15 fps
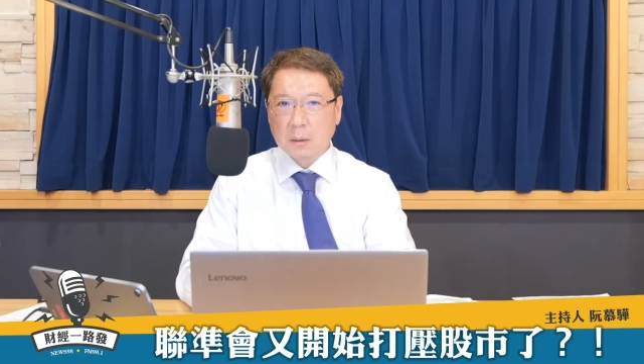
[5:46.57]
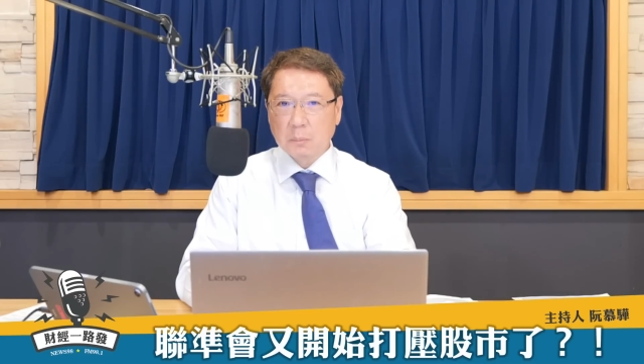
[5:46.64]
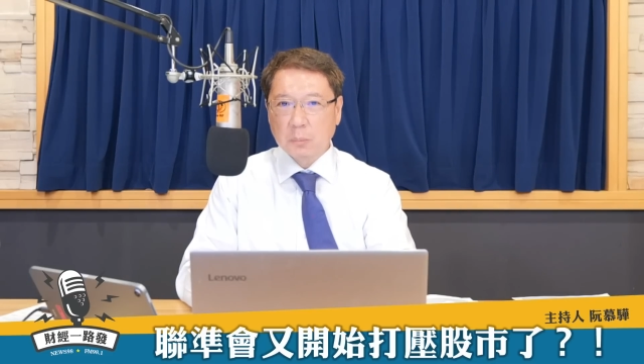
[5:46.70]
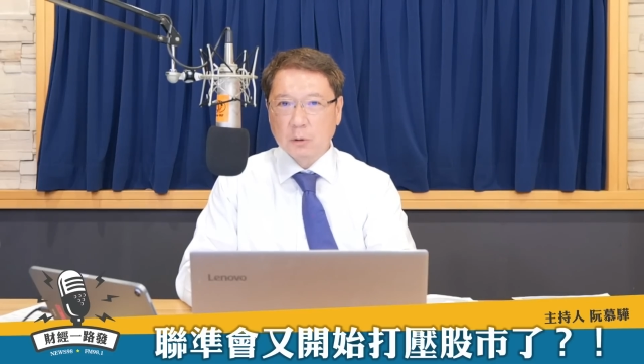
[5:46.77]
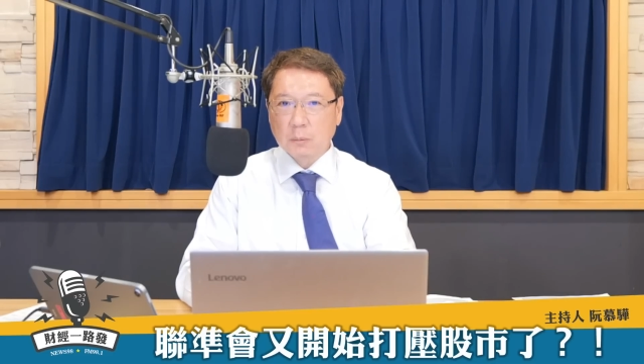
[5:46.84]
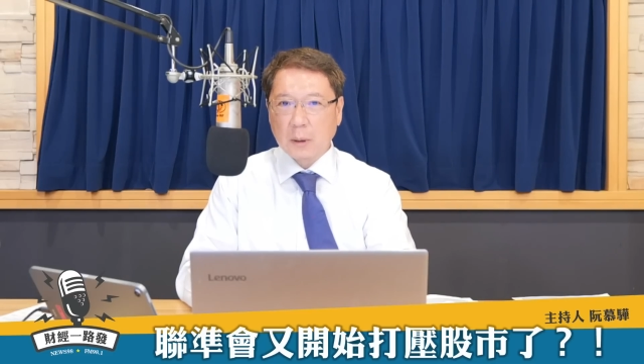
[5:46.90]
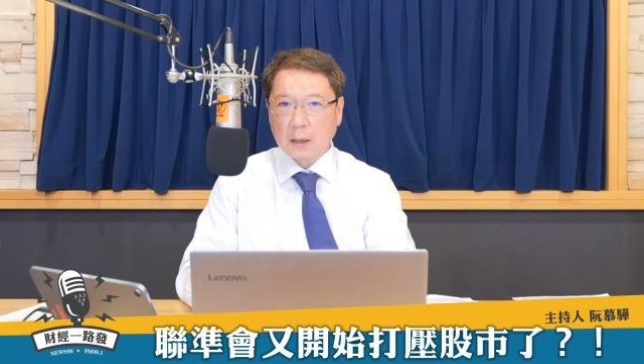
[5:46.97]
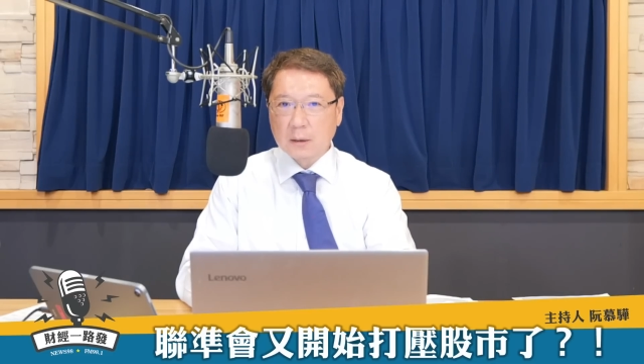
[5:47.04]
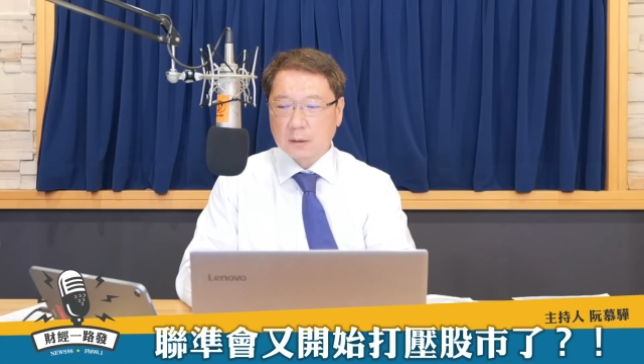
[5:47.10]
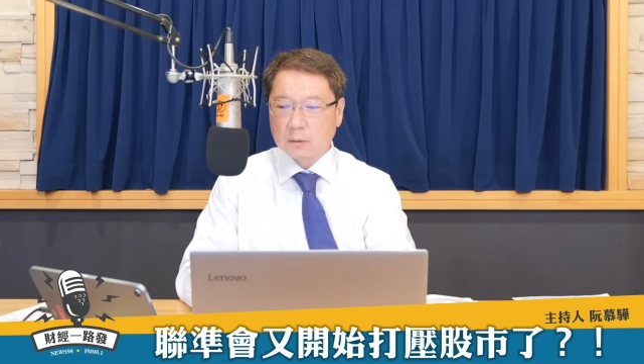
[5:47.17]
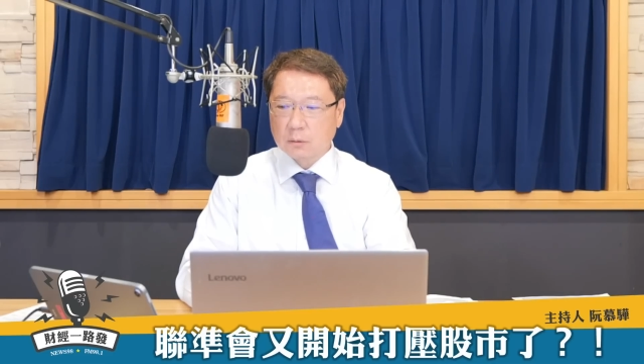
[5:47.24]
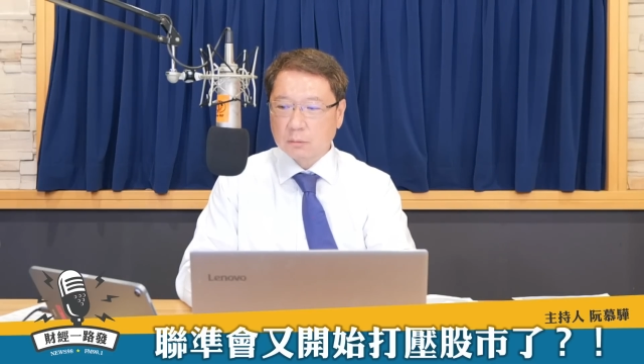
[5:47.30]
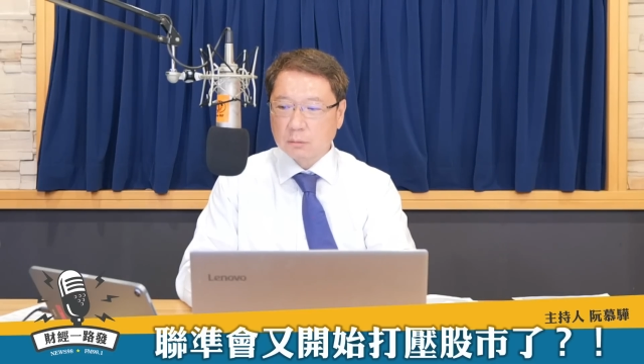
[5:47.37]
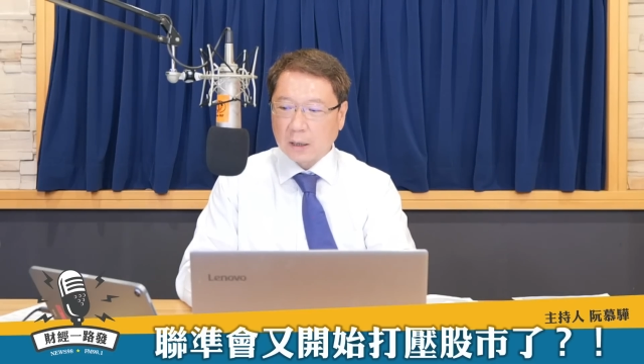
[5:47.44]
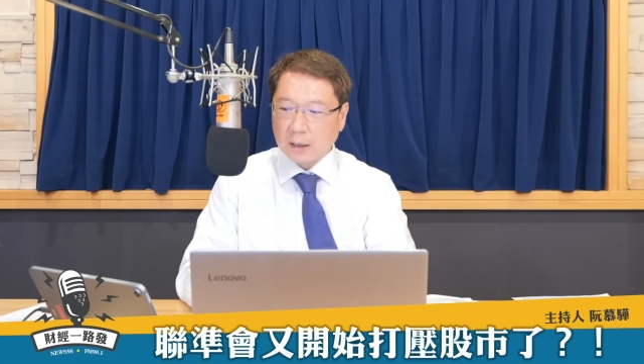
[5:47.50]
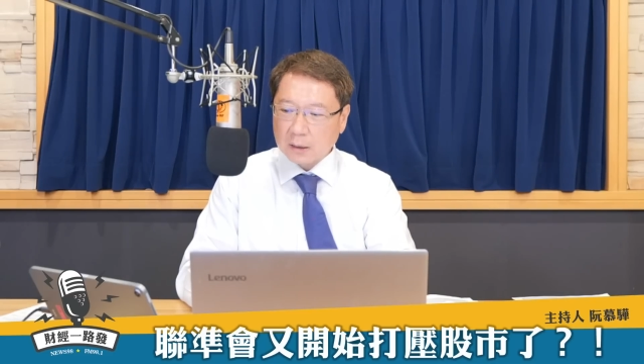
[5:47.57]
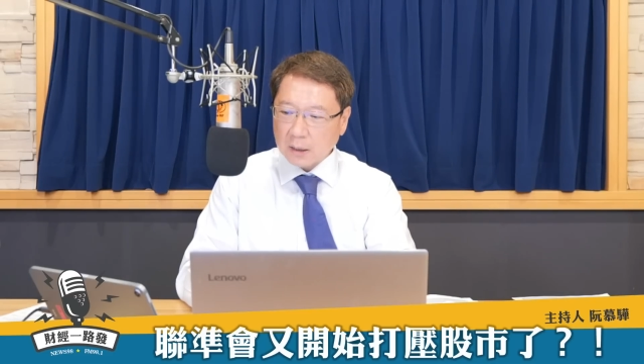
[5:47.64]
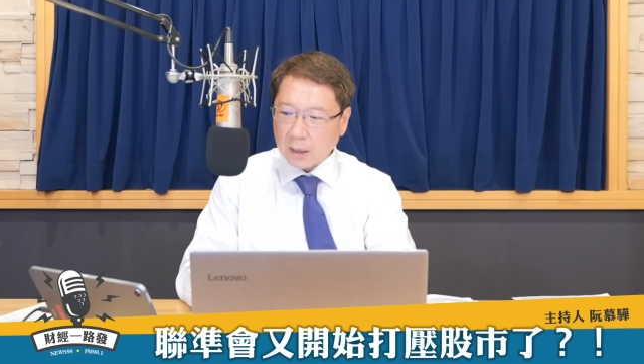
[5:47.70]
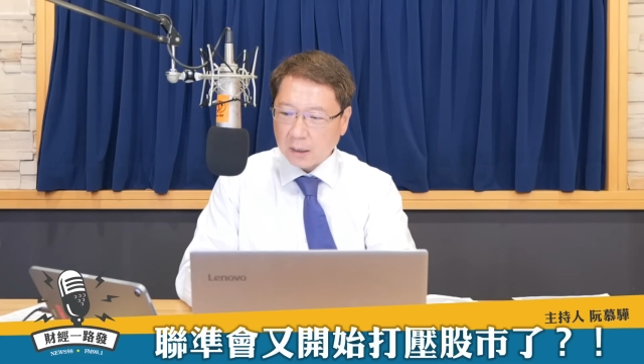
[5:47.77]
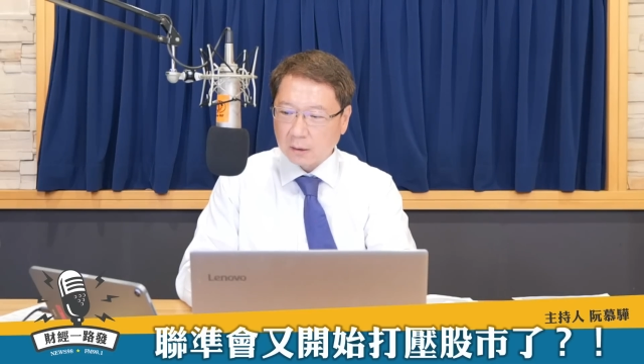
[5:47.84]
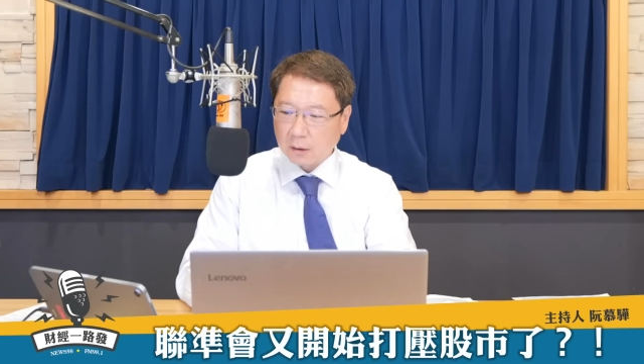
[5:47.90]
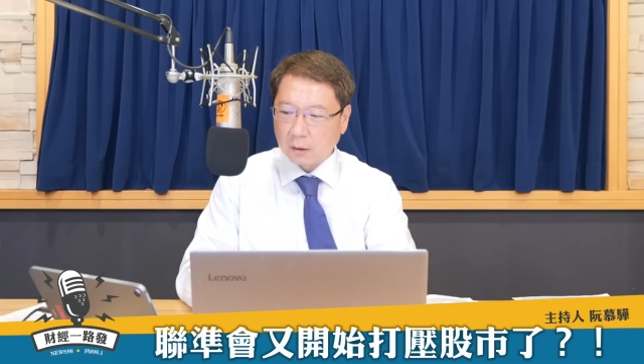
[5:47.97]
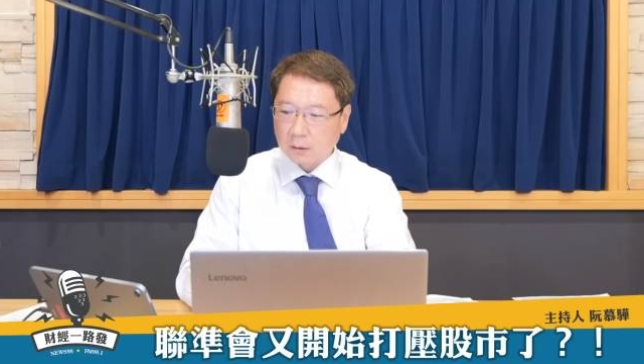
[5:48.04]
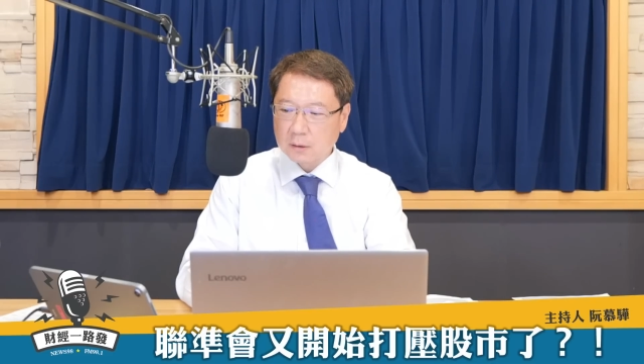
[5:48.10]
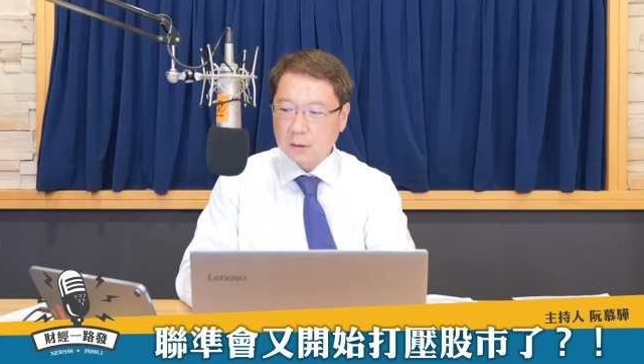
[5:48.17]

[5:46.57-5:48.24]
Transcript: M P 五百指数来看哈，